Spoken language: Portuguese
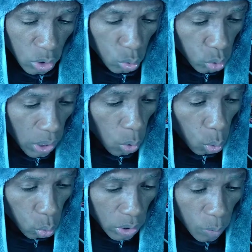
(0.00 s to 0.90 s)
de luta
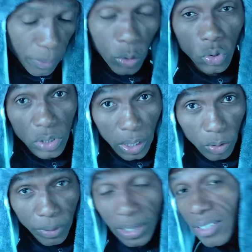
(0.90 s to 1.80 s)
contra o preconceito.
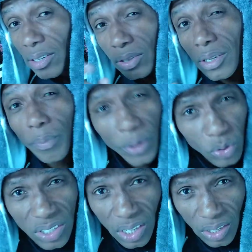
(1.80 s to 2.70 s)
Porque esse negócio era
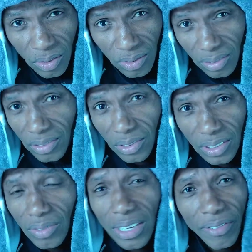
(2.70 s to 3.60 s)
preconceito.
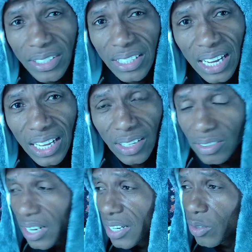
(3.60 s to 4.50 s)
Você não tá fazendo nada, os
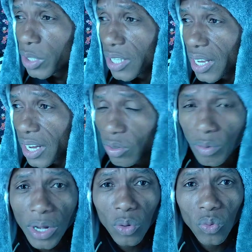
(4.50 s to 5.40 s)
caras iam no boteco
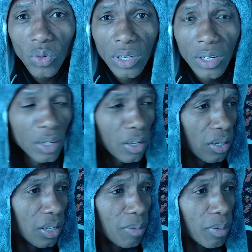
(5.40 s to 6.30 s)
tomar uma,
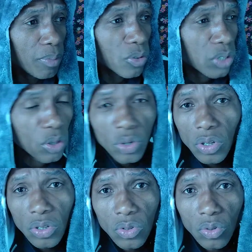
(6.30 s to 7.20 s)
né, beber uns
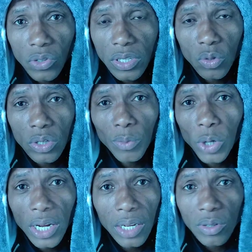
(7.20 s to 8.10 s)
negócios, conversar com os
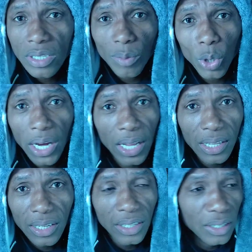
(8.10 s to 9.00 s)
namorados, com as
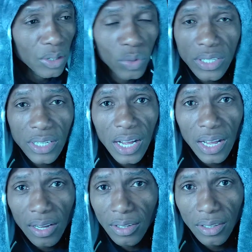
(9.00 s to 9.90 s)
namoradas e
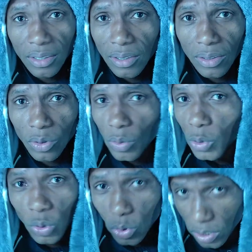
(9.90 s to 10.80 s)
coisar. E todo
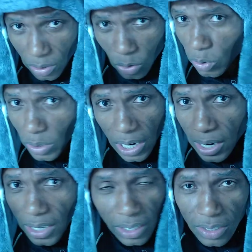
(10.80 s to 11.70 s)
mundo coisa. Todo
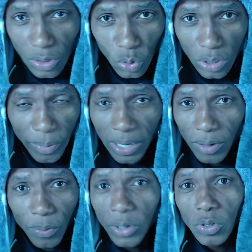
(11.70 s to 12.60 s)
lugar tem essas coisas, mas
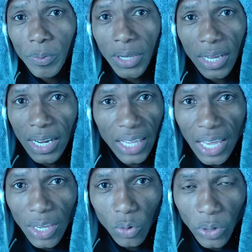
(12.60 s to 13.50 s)
pô, só porque era
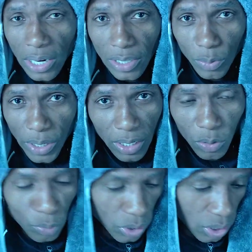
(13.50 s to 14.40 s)
gay ou é lésbica e
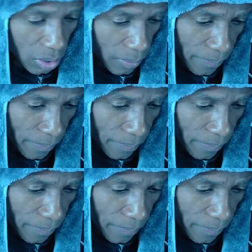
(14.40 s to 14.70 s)
não podia?